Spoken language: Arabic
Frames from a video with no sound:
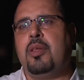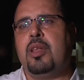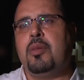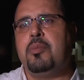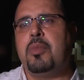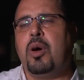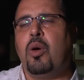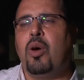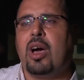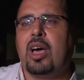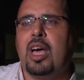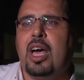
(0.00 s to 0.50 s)

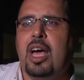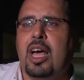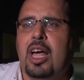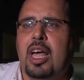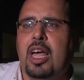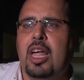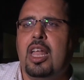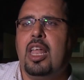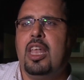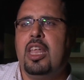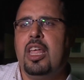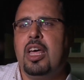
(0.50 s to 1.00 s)
ما وقع
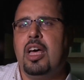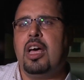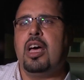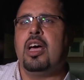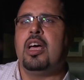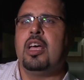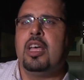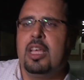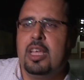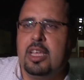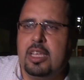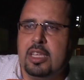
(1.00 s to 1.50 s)
على
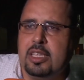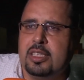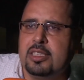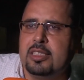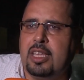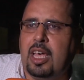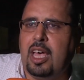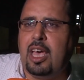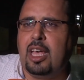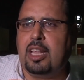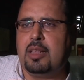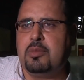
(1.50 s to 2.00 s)

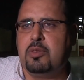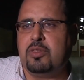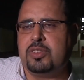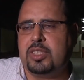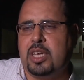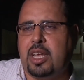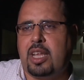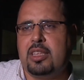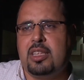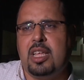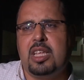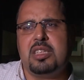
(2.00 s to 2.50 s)
الضحايا
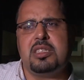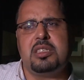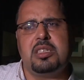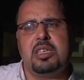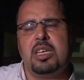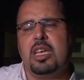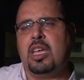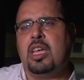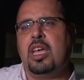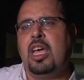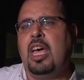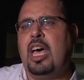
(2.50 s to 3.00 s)
المفترضات
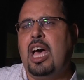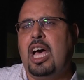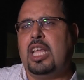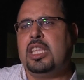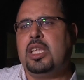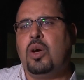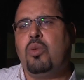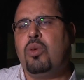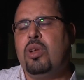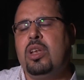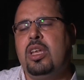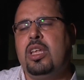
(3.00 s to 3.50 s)

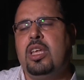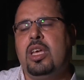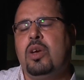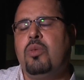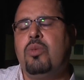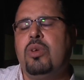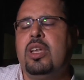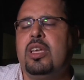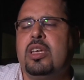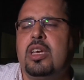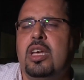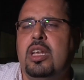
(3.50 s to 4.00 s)
هذا هو اللي
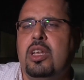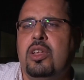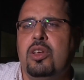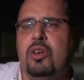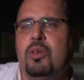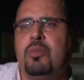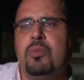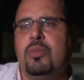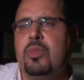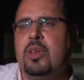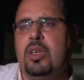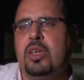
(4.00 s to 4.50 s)
هو اللي كان
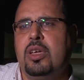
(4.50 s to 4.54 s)
اليوم